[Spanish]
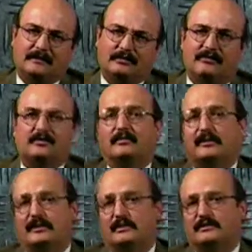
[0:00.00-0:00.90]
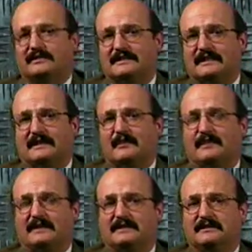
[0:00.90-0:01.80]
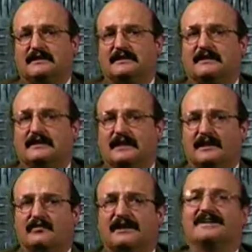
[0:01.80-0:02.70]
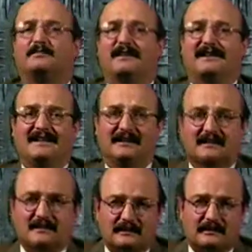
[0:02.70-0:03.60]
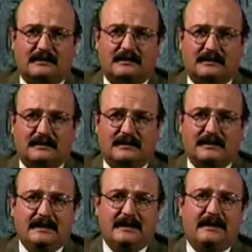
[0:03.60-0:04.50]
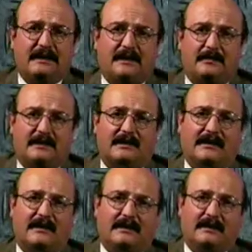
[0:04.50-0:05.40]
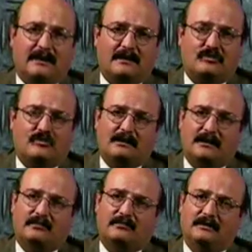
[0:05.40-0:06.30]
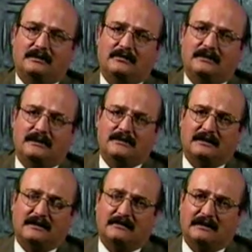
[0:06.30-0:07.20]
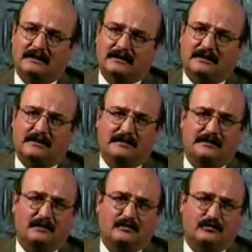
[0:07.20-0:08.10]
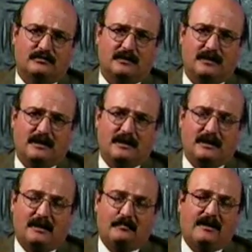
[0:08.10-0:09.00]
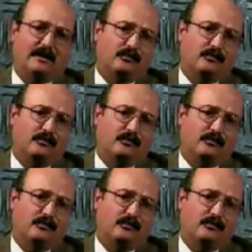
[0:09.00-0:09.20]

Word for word: Nuestro objetivo es de ser capaces de diseñar una experiencia del cliente que abarque el ancho y largo de todas las actividades que realizamos. Para